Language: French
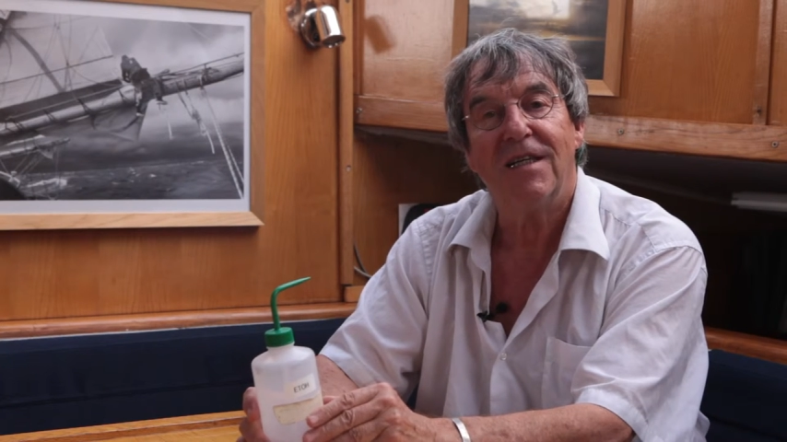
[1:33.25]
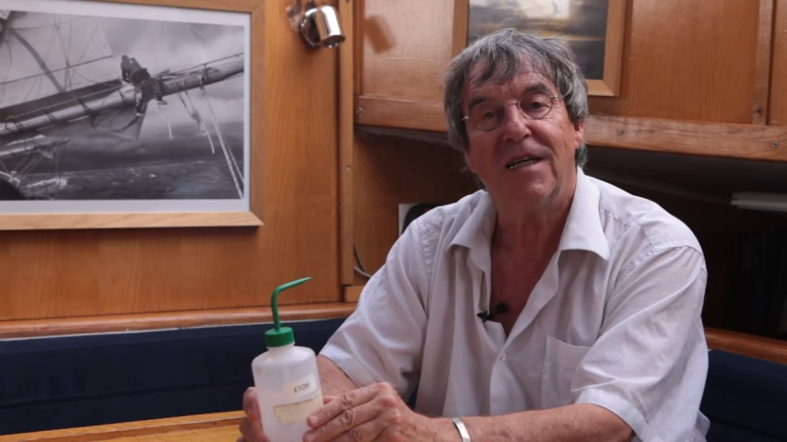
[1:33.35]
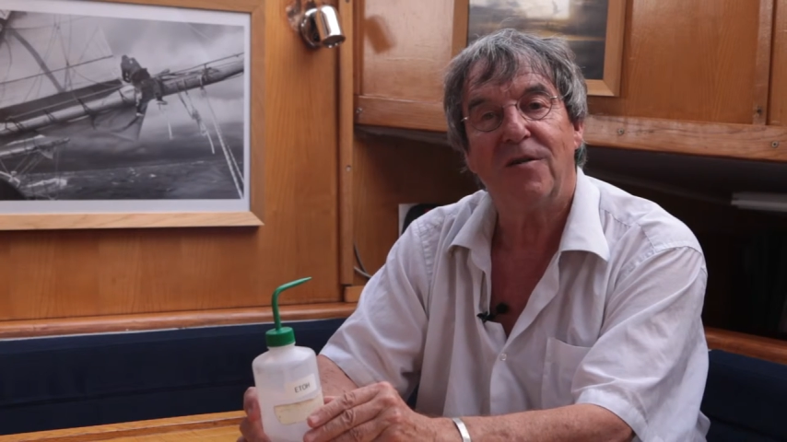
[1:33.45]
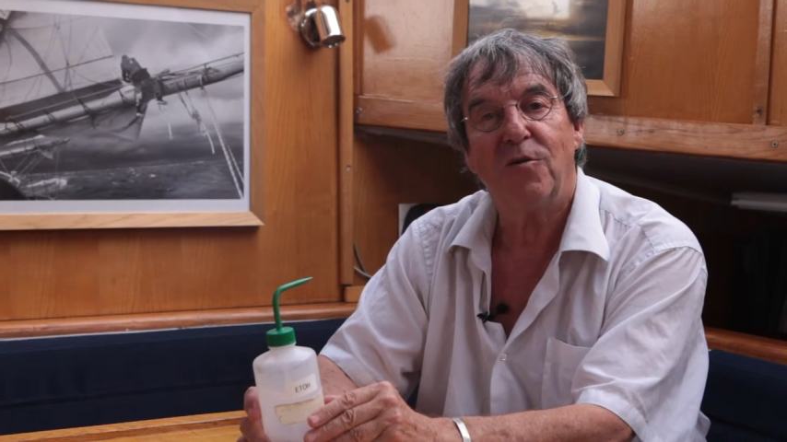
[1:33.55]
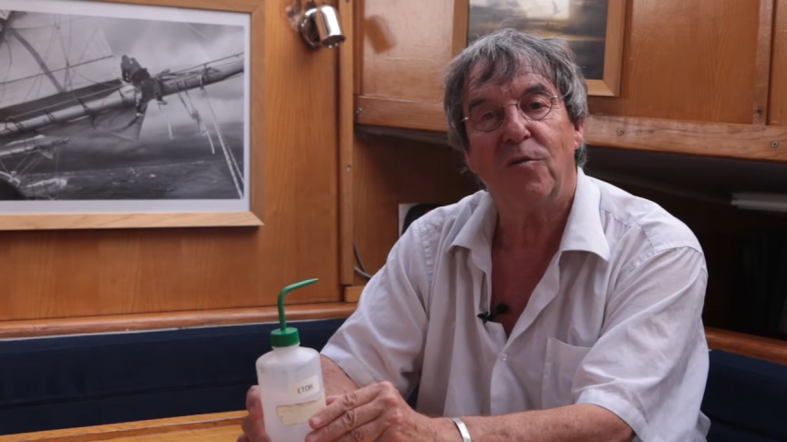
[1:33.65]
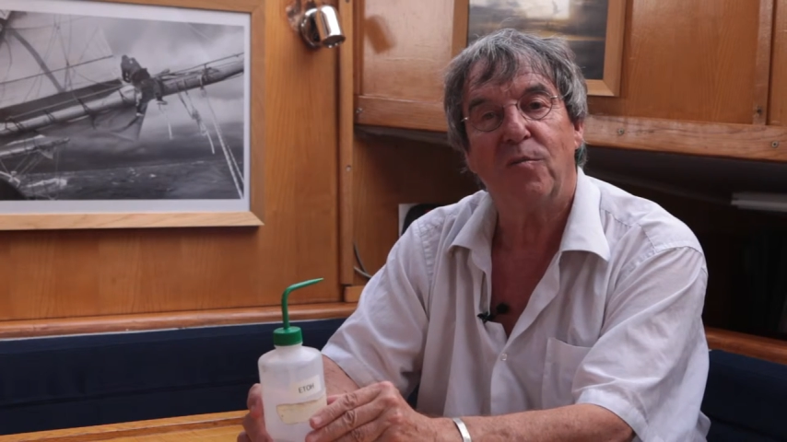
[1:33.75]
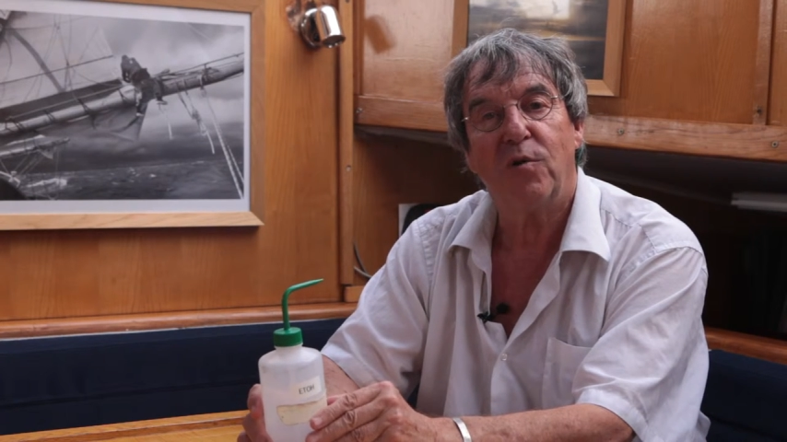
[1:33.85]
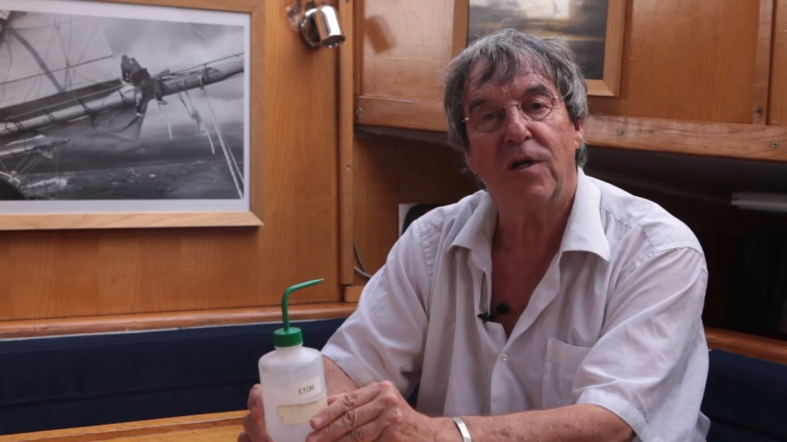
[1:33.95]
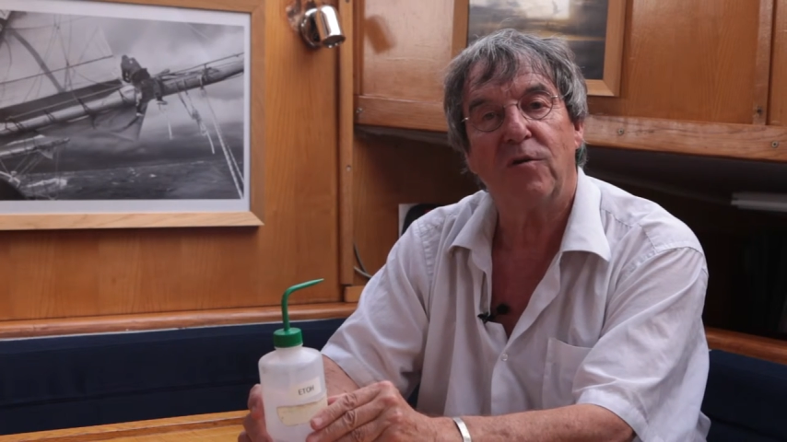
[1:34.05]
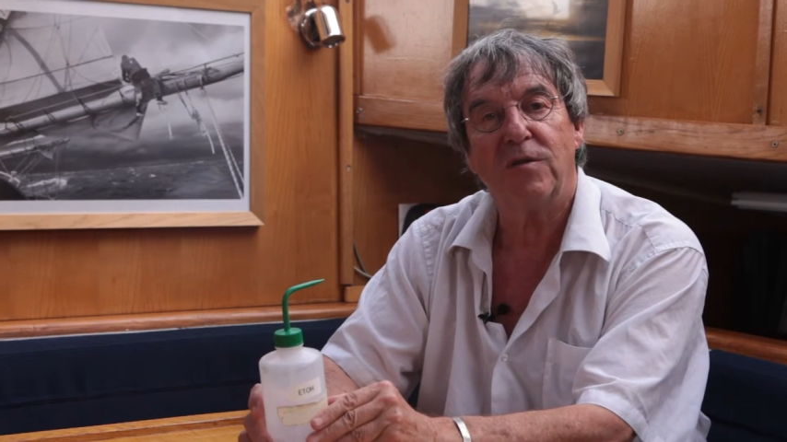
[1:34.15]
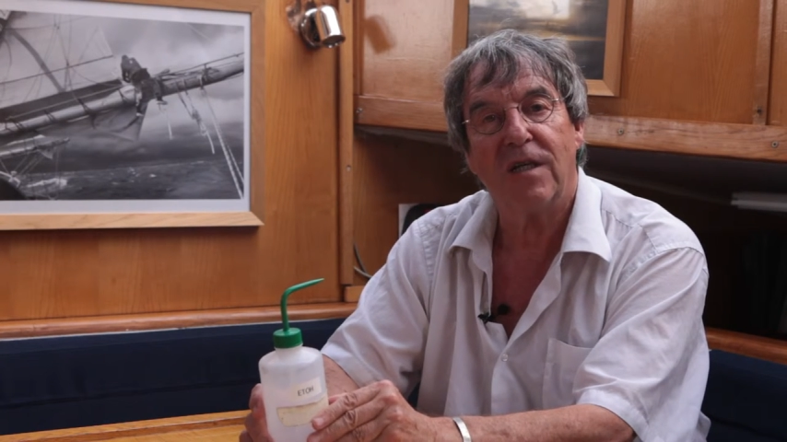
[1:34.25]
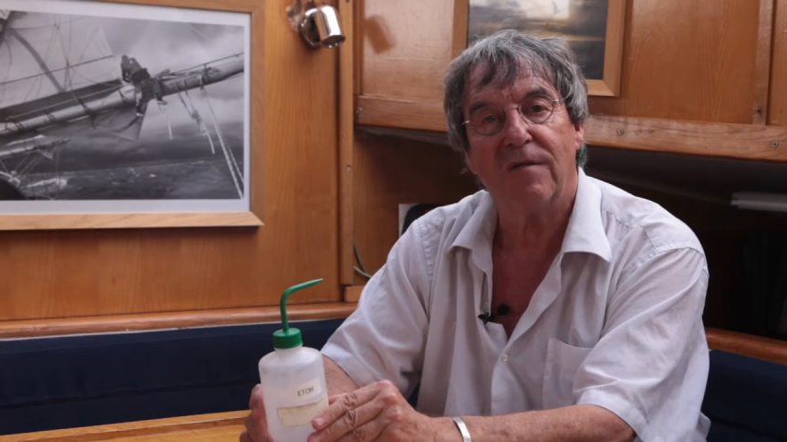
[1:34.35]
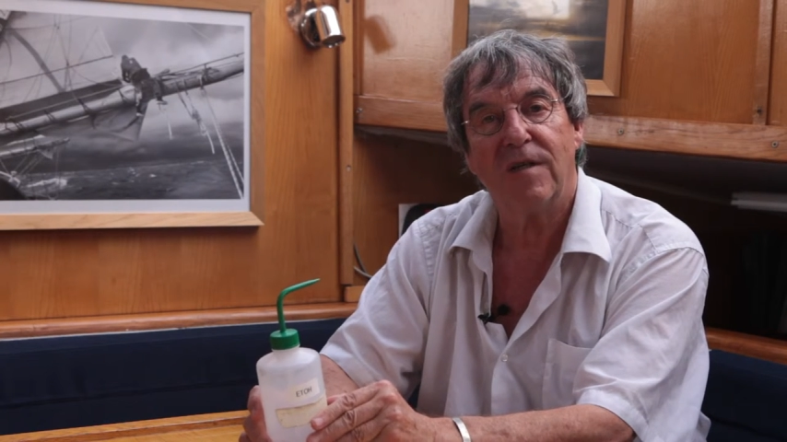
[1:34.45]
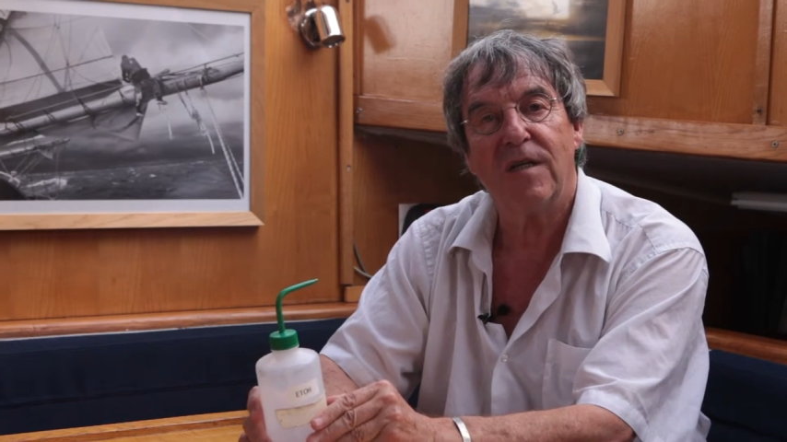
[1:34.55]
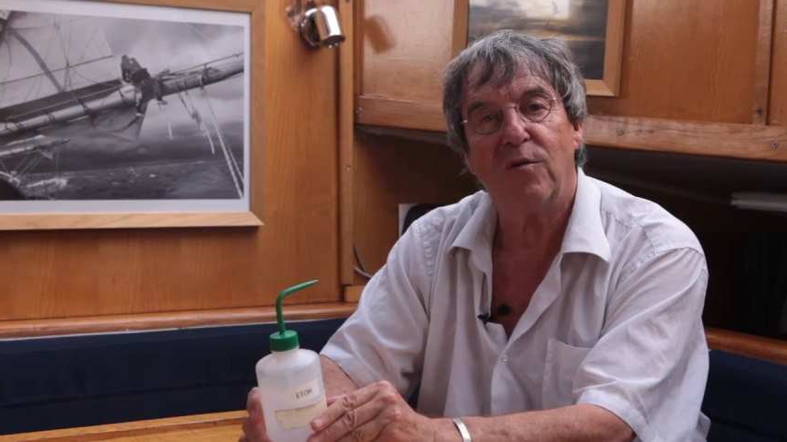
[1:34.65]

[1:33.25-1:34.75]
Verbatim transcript: Et donc, pour les conserver,